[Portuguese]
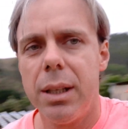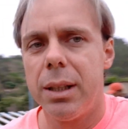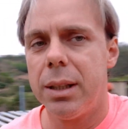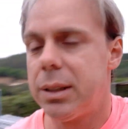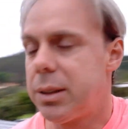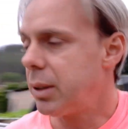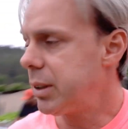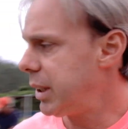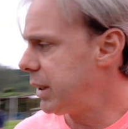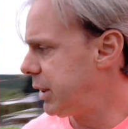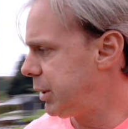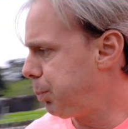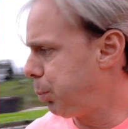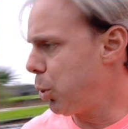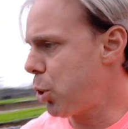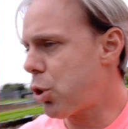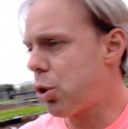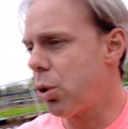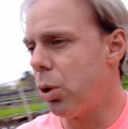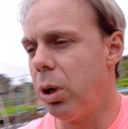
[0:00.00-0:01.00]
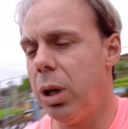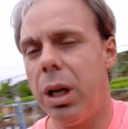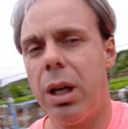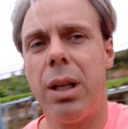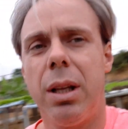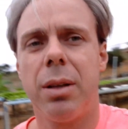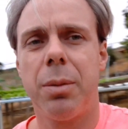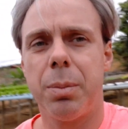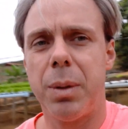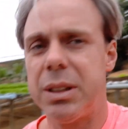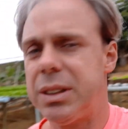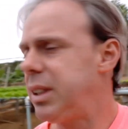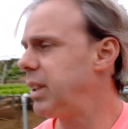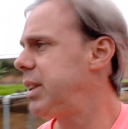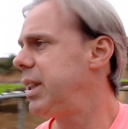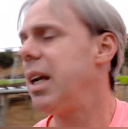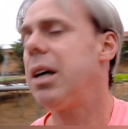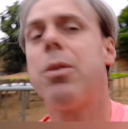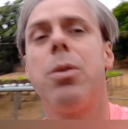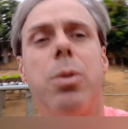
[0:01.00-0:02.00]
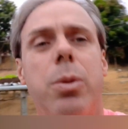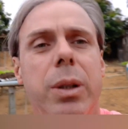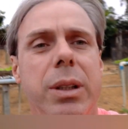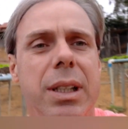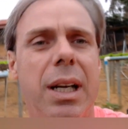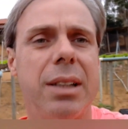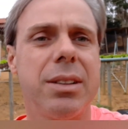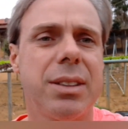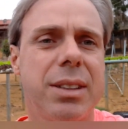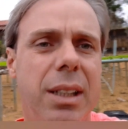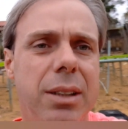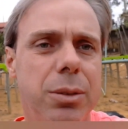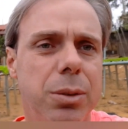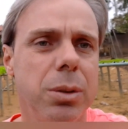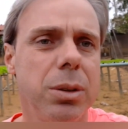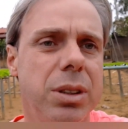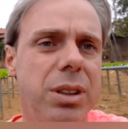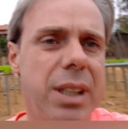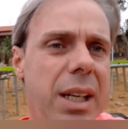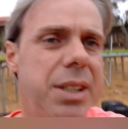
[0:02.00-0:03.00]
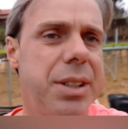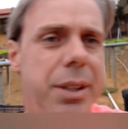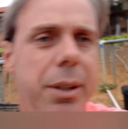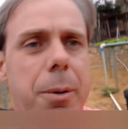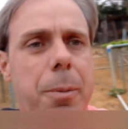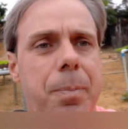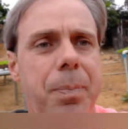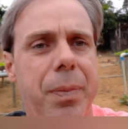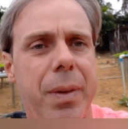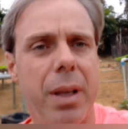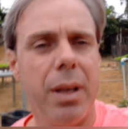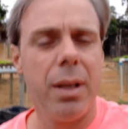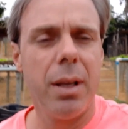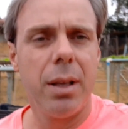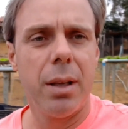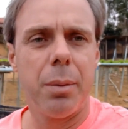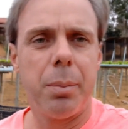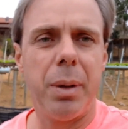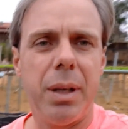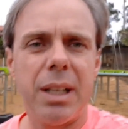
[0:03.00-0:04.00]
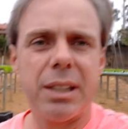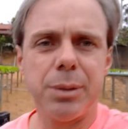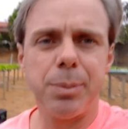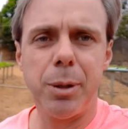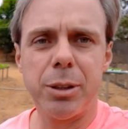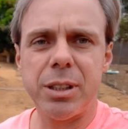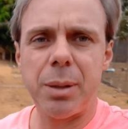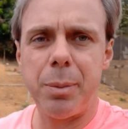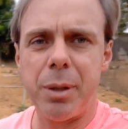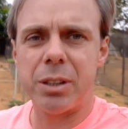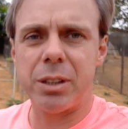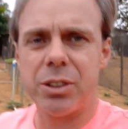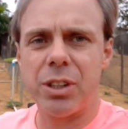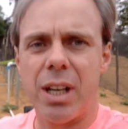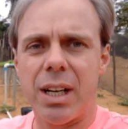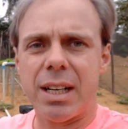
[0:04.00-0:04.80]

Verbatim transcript: Então a gente puxou, mas se tirar com cuidado, sai tudo certinho. Beleza, meus amigos? Ó a